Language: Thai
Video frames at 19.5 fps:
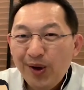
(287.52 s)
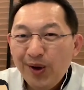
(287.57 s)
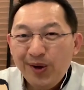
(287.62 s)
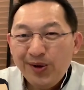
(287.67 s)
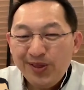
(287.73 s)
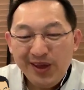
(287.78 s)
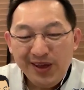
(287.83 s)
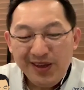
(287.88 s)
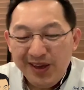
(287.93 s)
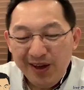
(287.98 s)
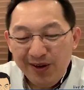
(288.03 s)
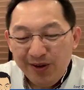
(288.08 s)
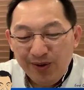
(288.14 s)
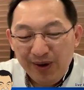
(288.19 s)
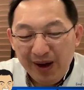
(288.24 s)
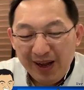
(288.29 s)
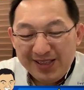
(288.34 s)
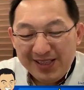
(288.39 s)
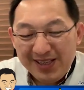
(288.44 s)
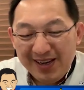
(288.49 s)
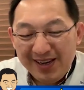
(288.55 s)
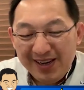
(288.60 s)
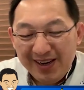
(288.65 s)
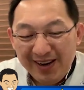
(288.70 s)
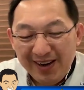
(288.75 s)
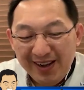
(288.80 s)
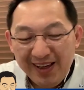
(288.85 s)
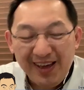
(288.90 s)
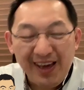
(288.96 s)
นี่ยิ่งกว่าเจอเฮ
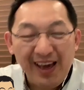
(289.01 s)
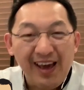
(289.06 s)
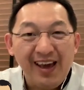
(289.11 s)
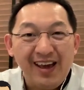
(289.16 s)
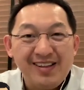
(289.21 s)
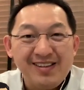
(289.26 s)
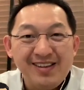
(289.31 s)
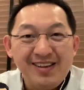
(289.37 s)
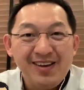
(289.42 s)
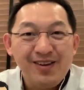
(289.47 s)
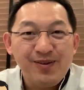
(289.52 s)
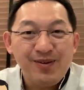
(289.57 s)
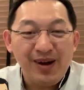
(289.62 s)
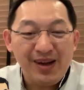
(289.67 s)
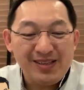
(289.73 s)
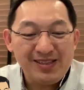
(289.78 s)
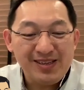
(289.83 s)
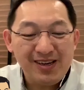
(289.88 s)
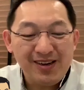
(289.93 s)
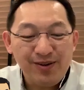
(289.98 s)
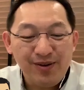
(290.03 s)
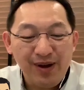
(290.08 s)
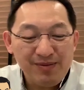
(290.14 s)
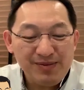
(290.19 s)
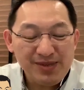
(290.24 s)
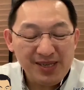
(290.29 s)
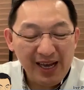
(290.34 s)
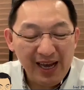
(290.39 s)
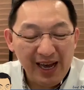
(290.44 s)
อริเคนยิ่งกว่าเจอความ
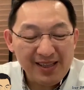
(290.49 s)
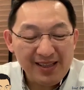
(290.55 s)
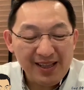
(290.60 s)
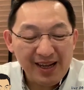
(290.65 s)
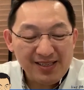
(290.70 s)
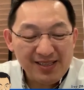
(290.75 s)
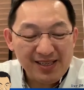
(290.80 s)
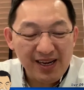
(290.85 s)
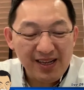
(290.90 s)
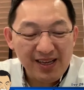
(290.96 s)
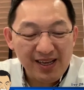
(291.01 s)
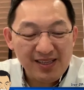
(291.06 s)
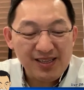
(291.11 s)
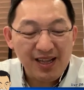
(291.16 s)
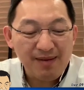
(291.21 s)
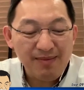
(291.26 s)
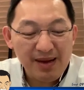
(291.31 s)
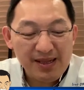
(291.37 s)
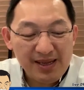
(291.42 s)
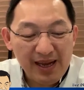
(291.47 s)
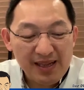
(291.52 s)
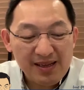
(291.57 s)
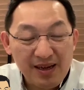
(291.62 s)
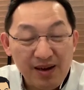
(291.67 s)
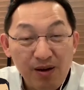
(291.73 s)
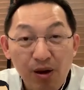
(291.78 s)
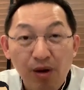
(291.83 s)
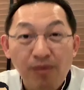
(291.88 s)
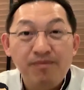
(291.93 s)
เสียหายทางเศรษฐกิจสถาบันการ
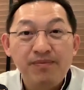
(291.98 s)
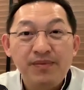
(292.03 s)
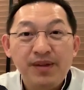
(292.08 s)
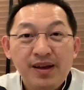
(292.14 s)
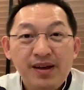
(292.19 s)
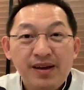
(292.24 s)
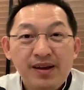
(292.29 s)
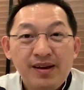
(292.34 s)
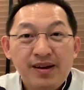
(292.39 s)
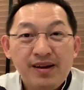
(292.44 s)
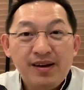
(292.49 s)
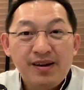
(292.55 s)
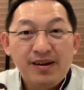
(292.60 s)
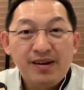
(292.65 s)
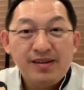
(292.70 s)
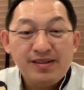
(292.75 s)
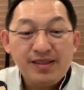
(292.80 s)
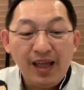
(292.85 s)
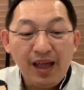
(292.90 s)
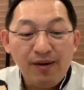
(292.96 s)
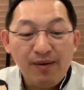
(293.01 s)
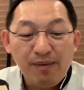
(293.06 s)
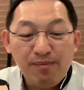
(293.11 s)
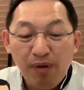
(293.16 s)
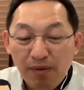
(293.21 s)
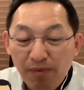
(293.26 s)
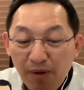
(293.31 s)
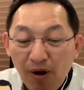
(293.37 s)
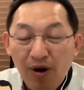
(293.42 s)
เงินล้มแต่ว่า
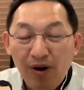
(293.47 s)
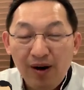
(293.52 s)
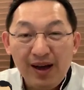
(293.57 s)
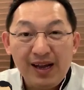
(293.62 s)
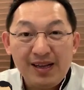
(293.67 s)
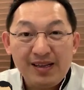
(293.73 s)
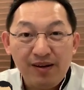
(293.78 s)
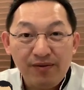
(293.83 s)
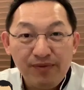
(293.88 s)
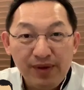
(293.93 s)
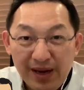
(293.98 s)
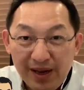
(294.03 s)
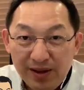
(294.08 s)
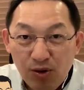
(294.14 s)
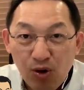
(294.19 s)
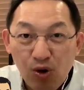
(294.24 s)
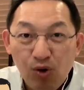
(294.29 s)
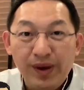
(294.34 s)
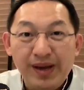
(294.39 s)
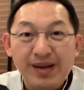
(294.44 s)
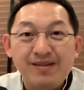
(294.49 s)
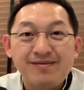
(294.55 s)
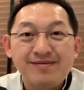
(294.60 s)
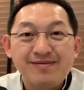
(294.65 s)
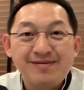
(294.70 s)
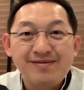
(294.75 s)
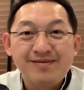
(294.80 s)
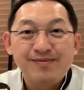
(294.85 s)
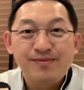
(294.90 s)
พอๆกันกับวิกฤตโควิด
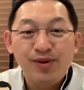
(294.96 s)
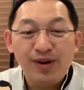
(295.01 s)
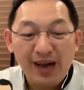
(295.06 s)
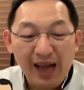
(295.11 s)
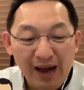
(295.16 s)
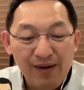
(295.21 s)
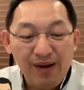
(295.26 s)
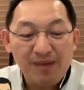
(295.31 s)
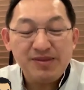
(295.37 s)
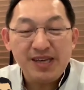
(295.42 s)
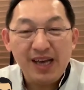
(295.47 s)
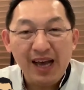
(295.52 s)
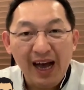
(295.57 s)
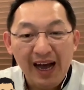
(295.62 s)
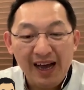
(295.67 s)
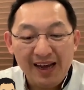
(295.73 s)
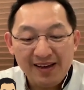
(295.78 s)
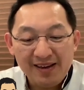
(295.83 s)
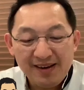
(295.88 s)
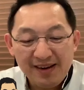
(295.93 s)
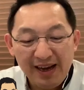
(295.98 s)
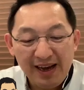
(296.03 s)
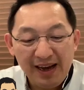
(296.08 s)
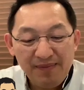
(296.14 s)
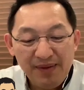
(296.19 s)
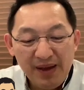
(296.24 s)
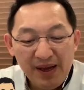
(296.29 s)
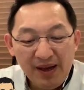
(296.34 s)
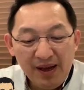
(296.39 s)
มูลค่าความเสียหายนะค
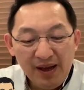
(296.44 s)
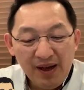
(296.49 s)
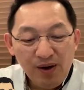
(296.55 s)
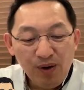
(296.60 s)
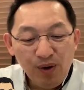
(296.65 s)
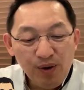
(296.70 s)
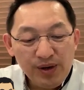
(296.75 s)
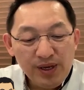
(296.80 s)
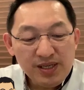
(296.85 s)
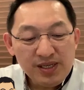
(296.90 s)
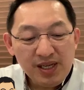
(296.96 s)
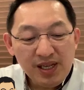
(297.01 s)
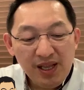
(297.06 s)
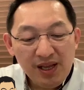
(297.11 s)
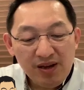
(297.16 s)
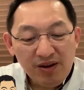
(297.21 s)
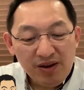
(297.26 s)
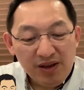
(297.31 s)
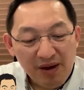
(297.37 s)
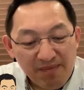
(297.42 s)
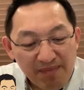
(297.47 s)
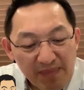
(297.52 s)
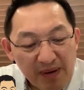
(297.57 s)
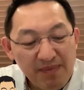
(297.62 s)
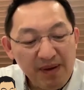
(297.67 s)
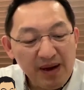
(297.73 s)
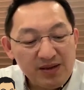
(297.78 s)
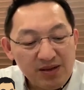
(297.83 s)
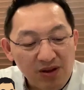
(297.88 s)
รับOECD ก็ยังป
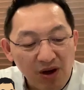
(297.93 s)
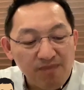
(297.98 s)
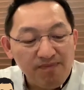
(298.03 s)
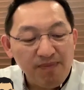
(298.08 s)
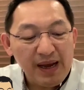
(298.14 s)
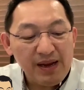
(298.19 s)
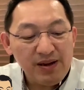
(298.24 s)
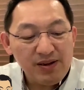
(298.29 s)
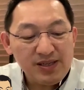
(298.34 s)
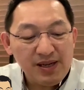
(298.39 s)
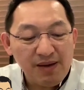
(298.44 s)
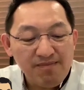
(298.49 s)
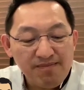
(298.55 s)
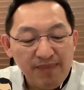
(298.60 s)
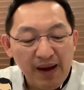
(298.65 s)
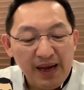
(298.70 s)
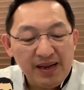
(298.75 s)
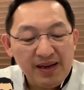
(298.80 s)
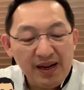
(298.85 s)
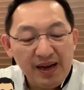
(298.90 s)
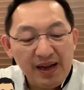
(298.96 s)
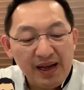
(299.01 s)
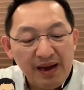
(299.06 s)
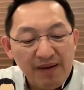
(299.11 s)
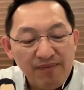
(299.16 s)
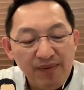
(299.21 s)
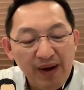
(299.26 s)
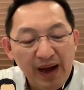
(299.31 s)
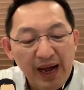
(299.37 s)
ระเมินต่อไปด้วยซ้ำไปเนี่ยนะค
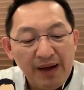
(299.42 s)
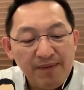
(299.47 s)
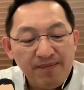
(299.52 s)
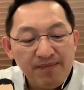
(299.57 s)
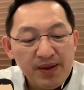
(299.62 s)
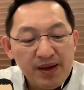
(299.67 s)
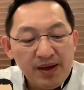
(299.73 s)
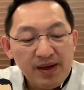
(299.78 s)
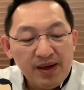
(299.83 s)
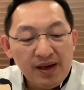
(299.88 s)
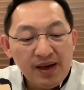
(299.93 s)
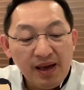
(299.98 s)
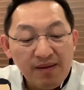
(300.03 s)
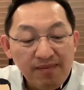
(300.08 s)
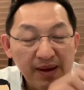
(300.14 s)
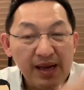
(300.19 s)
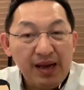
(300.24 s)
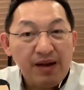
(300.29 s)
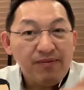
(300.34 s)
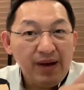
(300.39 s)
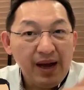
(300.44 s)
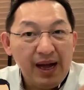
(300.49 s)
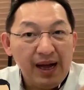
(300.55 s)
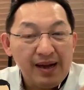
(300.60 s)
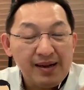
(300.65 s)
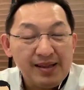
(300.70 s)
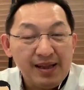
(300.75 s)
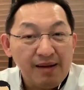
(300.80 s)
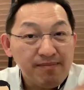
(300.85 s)
รับว่า เห็นไหมครับว่า
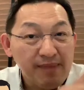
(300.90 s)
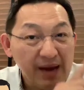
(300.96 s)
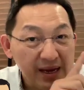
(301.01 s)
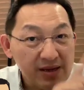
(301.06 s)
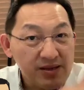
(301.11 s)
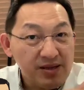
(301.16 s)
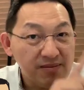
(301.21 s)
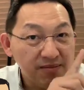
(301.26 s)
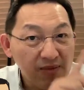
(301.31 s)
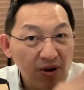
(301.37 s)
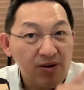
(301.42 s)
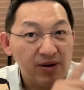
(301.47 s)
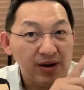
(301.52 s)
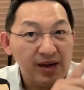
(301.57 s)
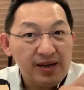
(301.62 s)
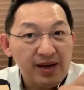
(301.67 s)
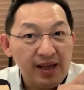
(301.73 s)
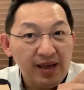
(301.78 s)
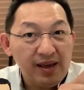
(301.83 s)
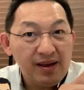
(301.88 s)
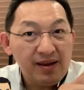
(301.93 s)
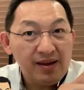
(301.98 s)
ทำไมก็ถึงมองเรื่องนี้